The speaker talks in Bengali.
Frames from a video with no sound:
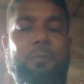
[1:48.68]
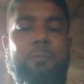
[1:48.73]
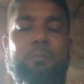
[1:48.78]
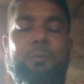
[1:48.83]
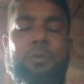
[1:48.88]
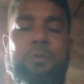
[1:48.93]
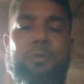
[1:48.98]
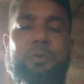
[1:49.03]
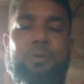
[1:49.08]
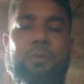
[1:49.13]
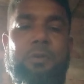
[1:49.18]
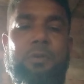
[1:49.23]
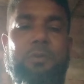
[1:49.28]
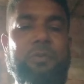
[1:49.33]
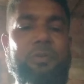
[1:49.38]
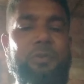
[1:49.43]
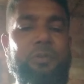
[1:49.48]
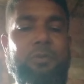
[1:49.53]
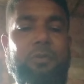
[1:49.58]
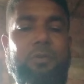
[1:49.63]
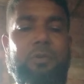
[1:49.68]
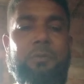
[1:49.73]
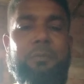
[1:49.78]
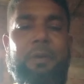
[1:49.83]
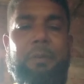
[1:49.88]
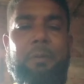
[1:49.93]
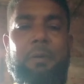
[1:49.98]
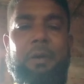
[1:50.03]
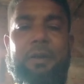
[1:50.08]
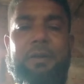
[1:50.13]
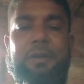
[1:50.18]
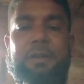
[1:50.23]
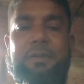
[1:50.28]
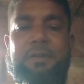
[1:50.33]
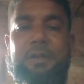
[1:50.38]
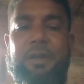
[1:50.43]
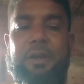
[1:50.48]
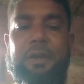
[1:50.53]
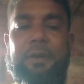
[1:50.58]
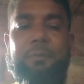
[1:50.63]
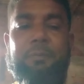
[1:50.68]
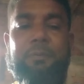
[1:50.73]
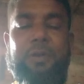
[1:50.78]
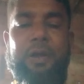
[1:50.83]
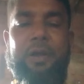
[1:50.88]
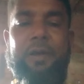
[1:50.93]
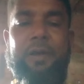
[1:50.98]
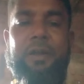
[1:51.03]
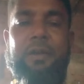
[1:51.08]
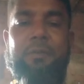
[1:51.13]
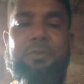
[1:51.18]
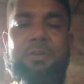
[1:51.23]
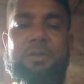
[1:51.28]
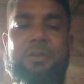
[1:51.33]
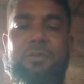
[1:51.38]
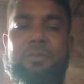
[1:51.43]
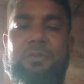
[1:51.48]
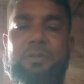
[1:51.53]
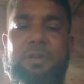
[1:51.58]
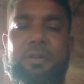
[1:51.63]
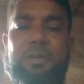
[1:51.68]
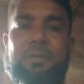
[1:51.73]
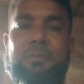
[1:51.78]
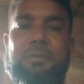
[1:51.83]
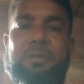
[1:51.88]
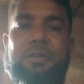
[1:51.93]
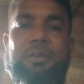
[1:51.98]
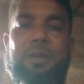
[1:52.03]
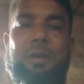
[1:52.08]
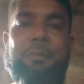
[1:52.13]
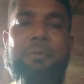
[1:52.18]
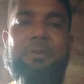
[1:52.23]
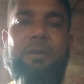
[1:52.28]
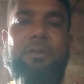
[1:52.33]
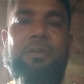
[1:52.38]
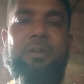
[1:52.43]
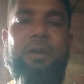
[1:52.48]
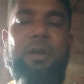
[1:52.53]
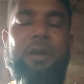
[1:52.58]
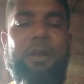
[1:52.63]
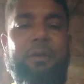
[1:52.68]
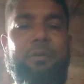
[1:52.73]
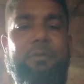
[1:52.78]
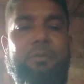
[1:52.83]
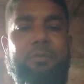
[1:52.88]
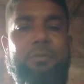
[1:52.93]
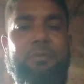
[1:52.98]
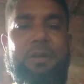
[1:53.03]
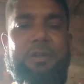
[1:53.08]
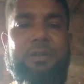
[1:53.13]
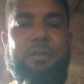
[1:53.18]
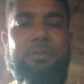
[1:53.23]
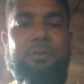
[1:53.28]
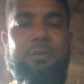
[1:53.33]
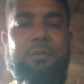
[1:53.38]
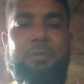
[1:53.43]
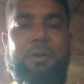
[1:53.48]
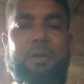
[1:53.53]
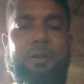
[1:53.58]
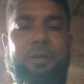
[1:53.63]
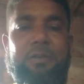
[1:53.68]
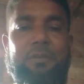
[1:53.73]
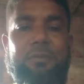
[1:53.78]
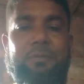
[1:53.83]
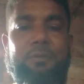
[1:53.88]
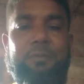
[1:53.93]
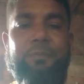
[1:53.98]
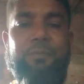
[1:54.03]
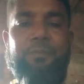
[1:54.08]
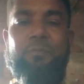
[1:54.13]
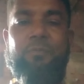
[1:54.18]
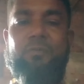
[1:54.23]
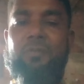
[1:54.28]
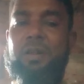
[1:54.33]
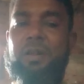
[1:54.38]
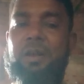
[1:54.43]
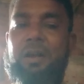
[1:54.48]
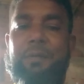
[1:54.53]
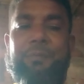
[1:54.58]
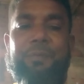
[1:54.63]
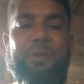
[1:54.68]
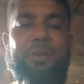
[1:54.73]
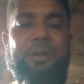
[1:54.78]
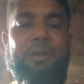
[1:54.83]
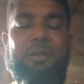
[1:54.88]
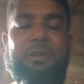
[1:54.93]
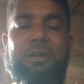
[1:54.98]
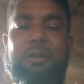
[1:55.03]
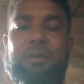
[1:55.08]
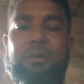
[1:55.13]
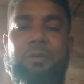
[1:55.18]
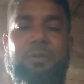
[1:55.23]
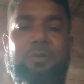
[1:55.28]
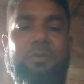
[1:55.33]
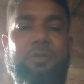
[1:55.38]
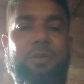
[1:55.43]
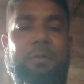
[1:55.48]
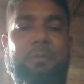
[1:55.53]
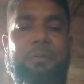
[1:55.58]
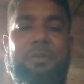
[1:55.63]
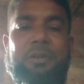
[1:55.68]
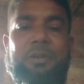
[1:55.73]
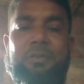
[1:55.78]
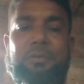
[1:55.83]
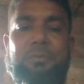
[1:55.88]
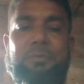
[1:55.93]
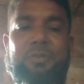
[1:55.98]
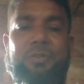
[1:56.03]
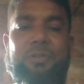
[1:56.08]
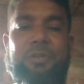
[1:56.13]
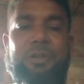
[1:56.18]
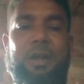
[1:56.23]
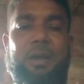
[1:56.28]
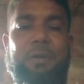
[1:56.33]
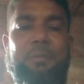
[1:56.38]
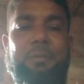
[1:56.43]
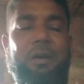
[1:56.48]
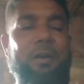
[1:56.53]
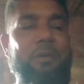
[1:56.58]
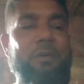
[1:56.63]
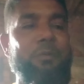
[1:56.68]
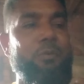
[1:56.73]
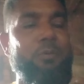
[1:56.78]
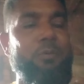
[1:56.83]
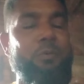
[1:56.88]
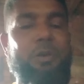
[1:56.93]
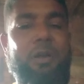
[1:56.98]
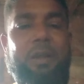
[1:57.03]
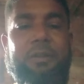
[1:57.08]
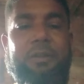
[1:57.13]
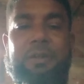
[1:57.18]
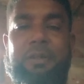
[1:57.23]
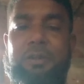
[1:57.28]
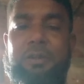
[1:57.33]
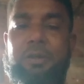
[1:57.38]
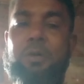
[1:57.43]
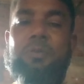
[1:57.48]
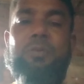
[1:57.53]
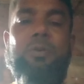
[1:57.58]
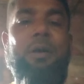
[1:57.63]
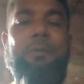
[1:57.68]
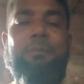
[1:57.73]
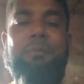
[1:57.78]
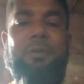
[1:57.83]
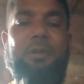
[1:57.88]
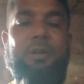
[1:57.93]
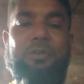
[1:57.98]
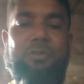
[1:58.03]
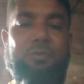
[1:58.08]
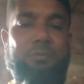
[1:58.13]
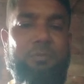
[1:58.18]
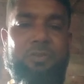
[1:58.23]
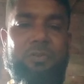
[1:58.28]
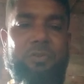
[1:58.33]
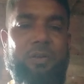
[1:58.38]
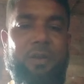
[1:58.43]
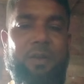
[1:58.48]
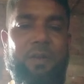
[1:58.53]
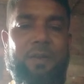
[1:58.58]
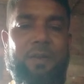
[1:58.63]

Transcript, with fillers: মন্ত্র সুন্দর ব্যবহার নিজ হয় ট্রাঙ্কের মধ্যে সটকেসের মধ্যে চাবি দিতে আরেক গুরুর কাছে দৌড় মারেন আপনাদের তো আমাদের সমস্যা বা গুরুরা তো আপনাদের সমস্যা